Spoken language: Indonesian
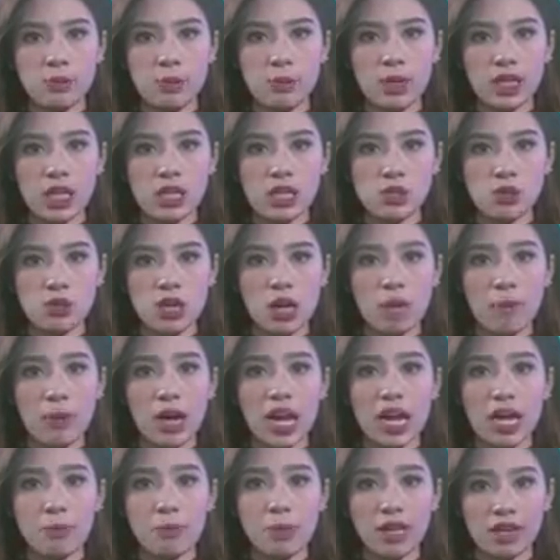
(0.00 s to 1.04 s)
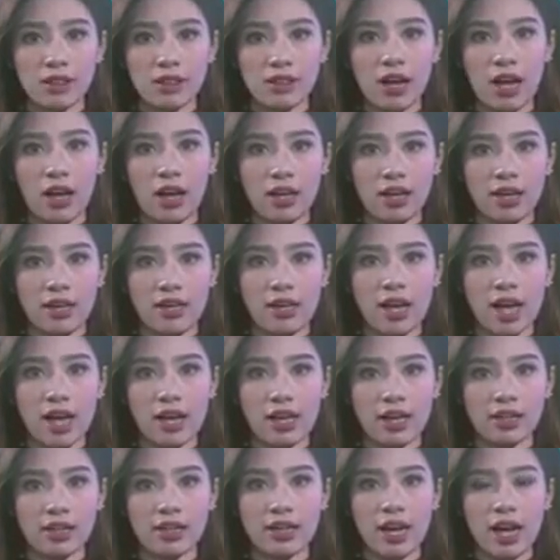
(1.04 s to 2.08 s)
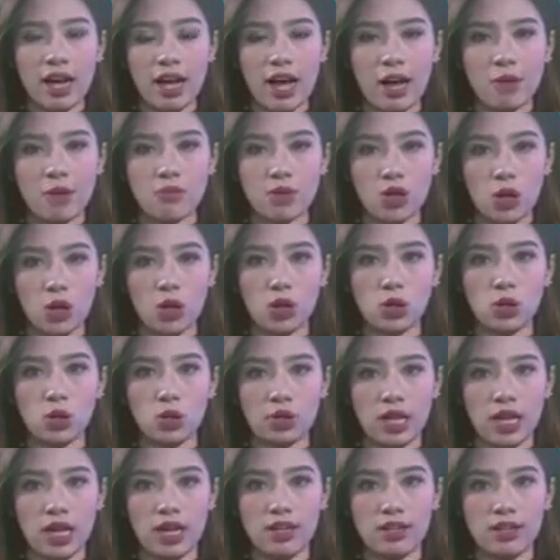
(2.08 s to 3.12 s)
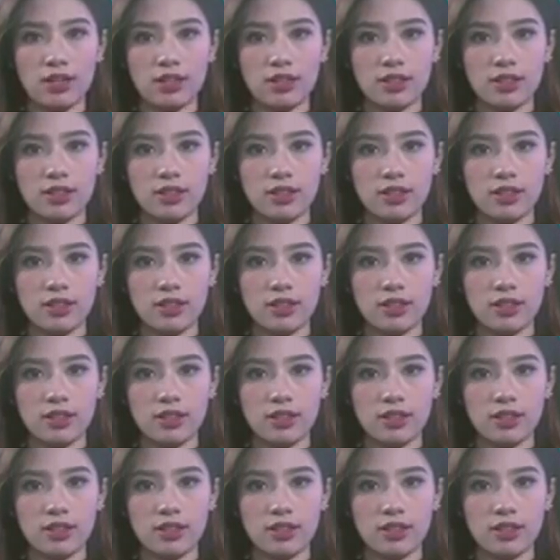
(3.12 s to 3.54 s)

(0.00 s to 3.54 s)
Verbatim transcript: jembatan sudah mengalami retak hingga akhirnya ambrol total.